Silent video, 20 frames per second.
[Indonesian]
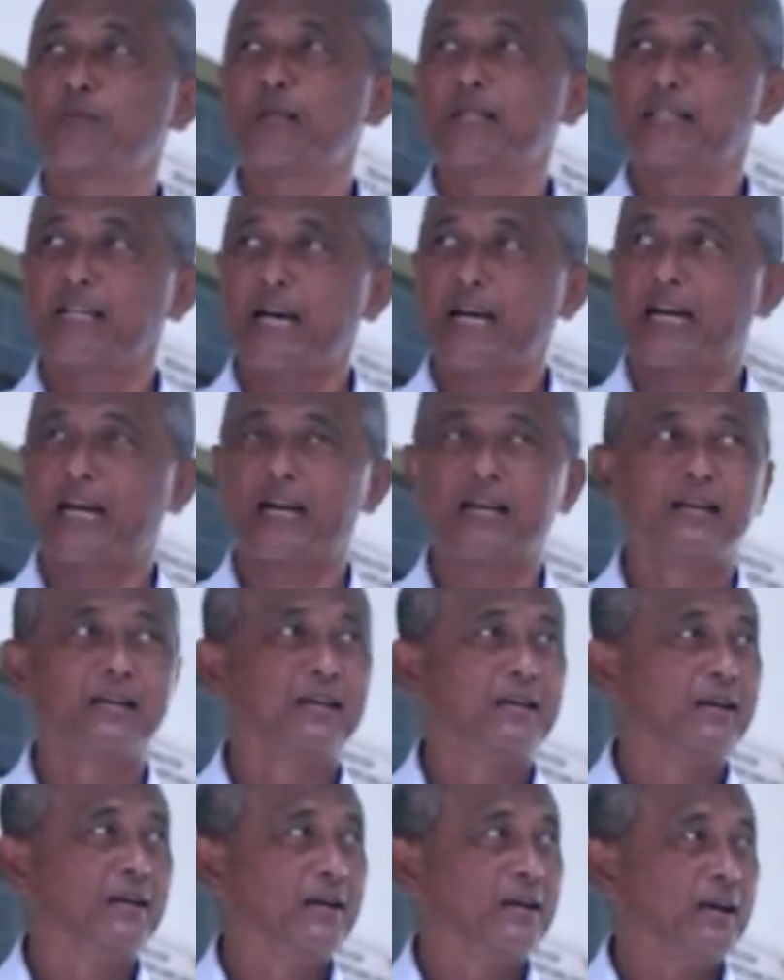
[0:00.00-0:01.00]
Blitar
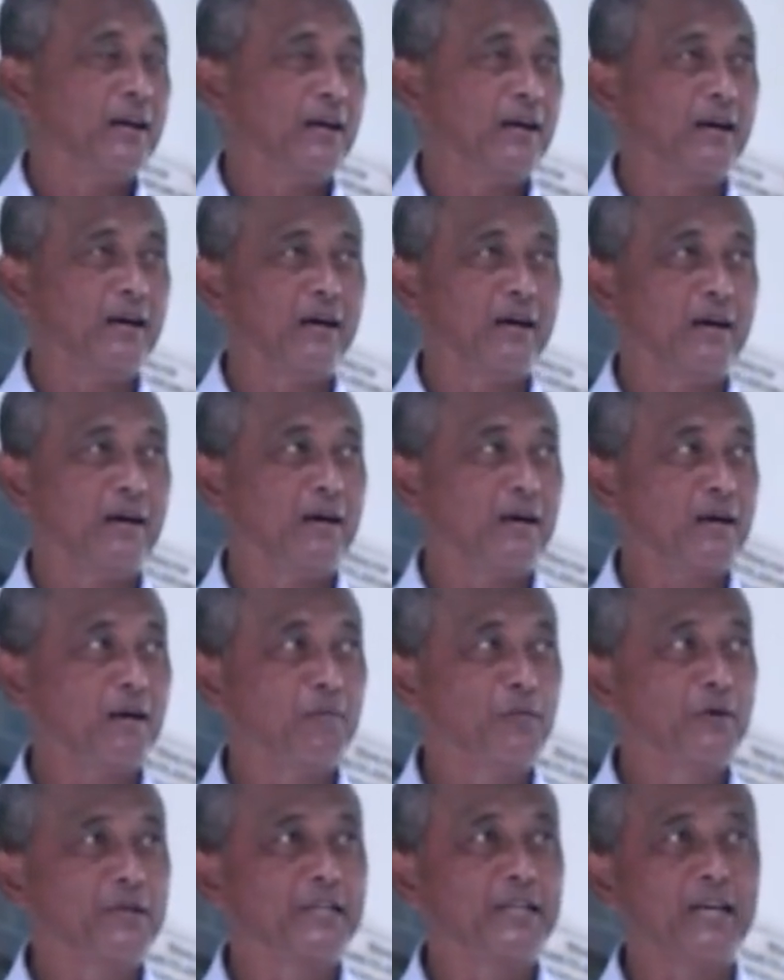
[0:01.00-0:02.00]
uh,
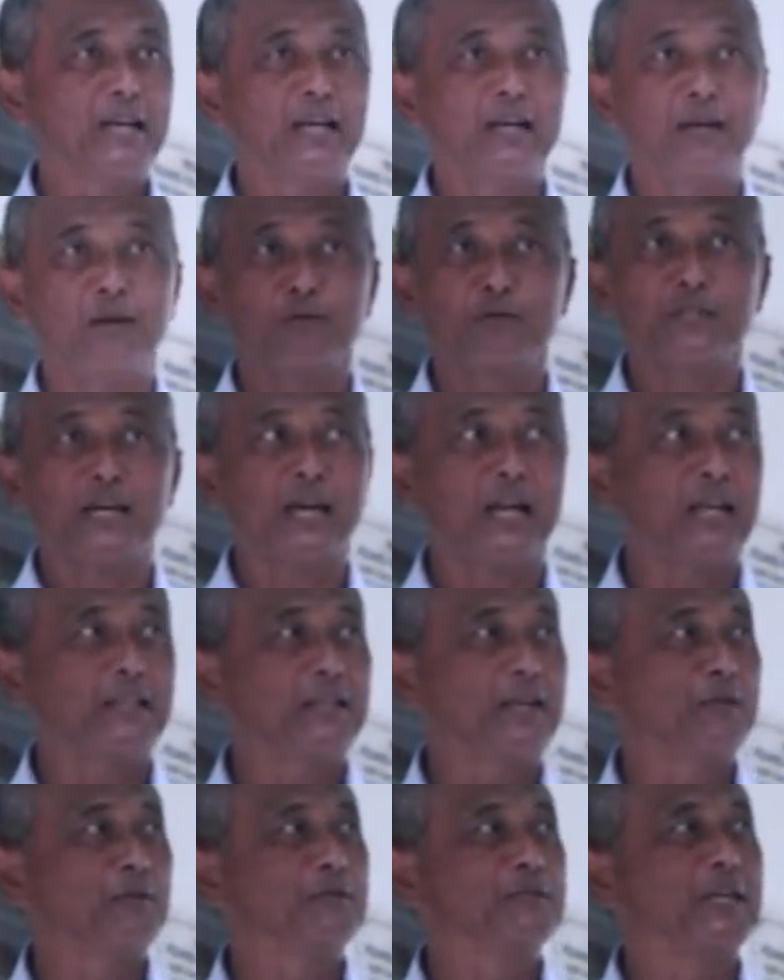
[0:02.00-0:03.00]
kemudian
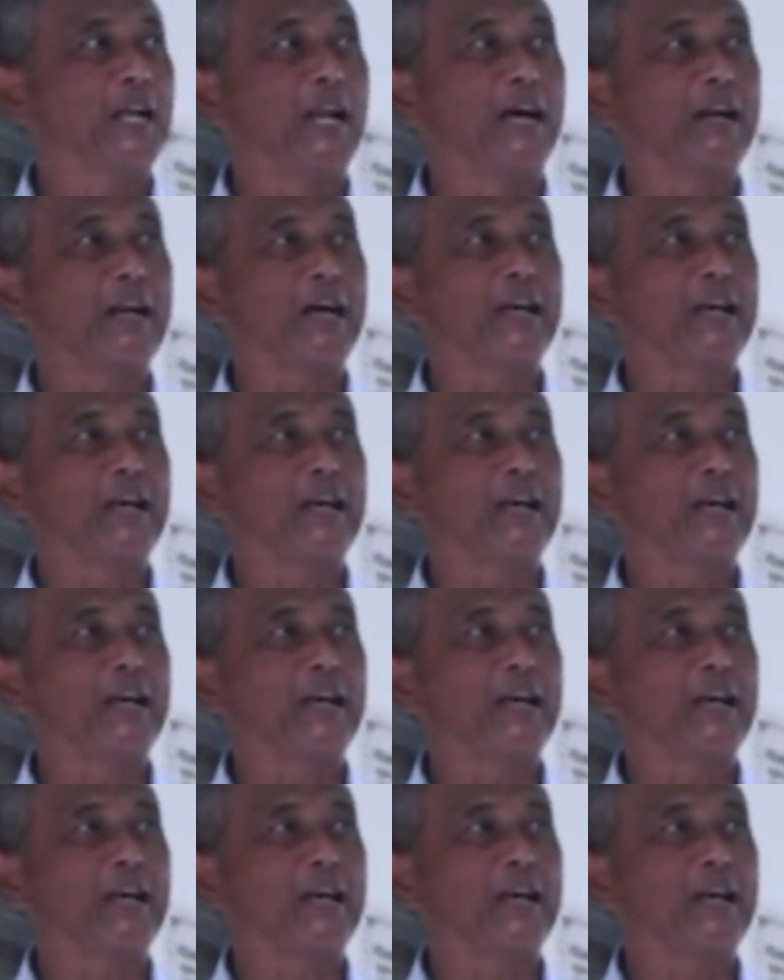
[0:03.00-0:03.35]
utaranya itu jalan